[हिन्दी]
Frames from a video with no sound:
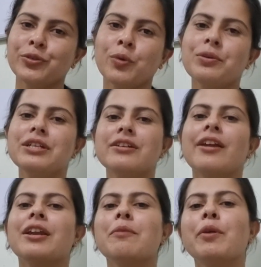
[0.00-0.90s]
जो भी
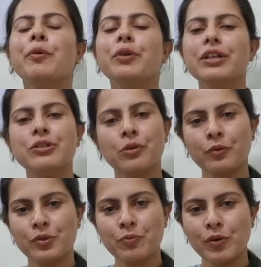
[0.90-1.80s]
जर्नी हुई जो
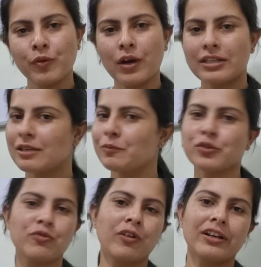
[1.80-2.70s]
कुछ भी हुआ सब
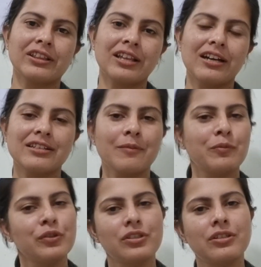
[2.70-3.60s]
कुछ वर्थ था
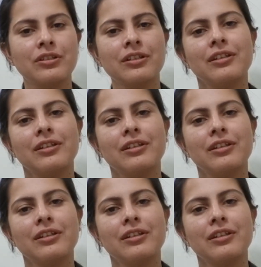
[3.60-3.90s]
सब कुछ